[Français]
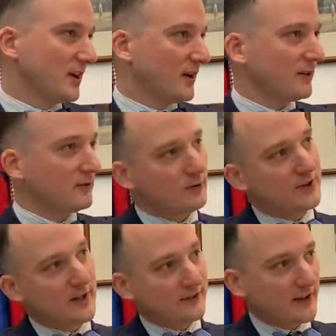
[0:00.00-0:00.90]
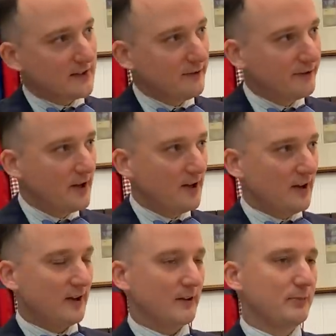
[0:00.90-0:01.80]
il y a un côté instinctif
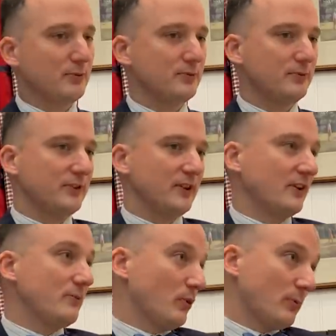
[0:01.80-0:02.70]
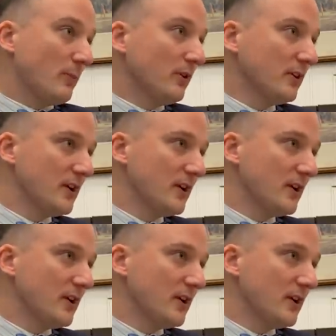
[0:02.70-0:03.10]
et un peu c'est, sur le moment